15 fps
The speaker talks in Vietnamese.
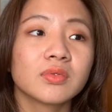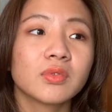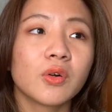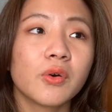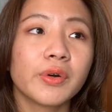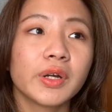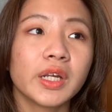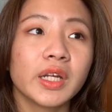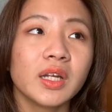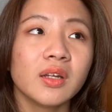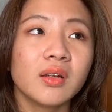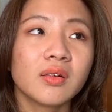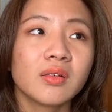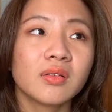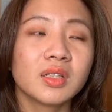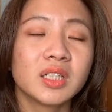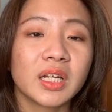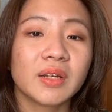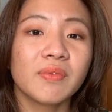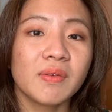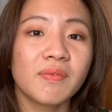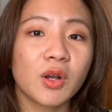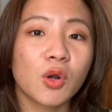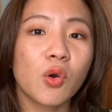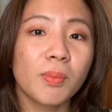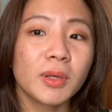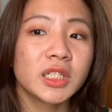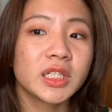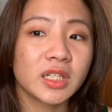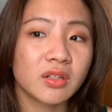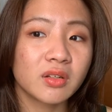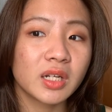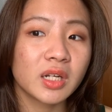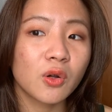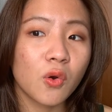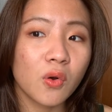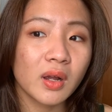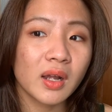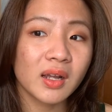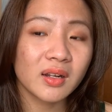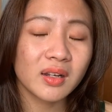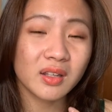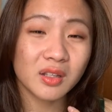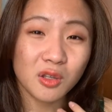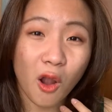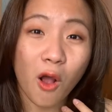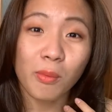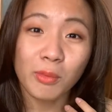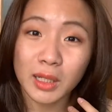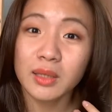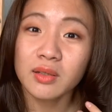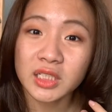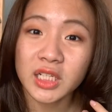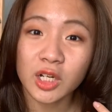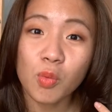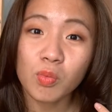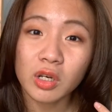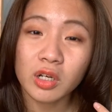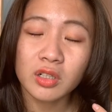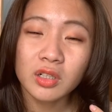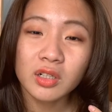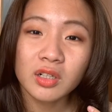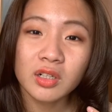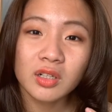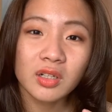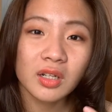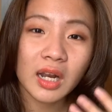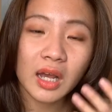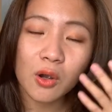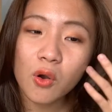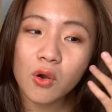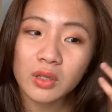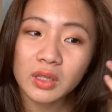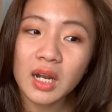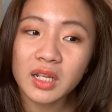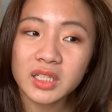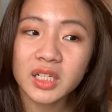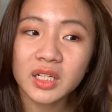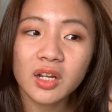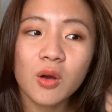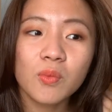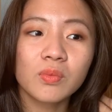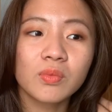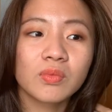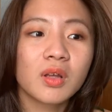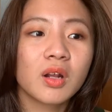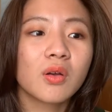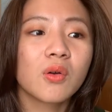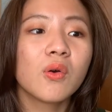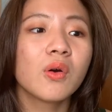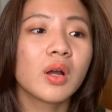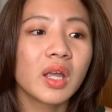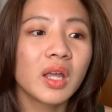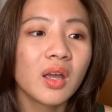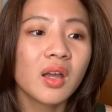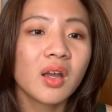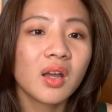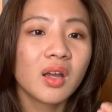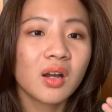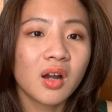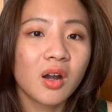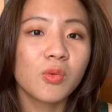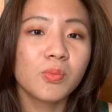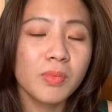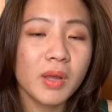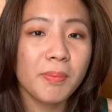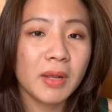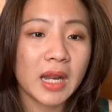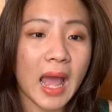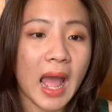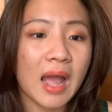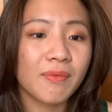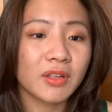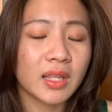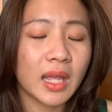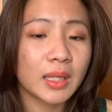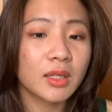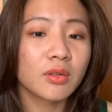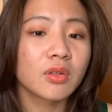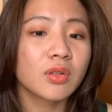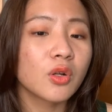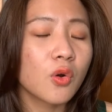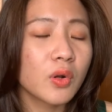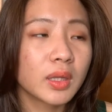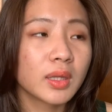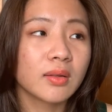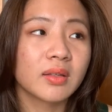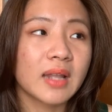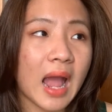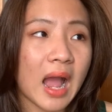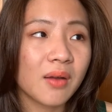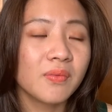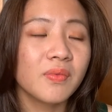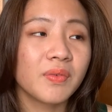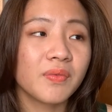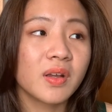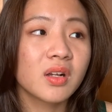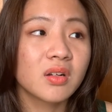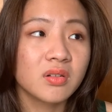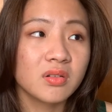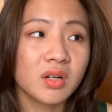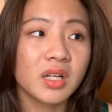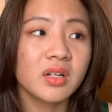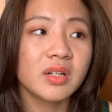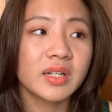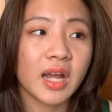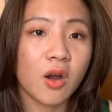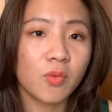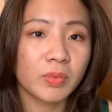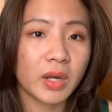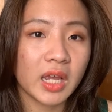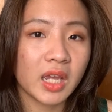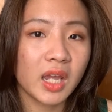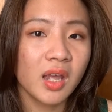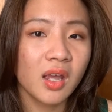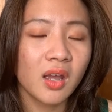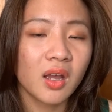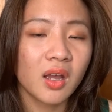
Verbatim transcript: cô ấy chính vì việc cô ấy mất trí nhớ nên cô ấy đón cái sự chấn động lớn là cô ấy rất là chấn động vì cô ấy không biết mình là ai và tại sao tự dưng gọi xứng đáng để việc cưới người đàn ông này ấy.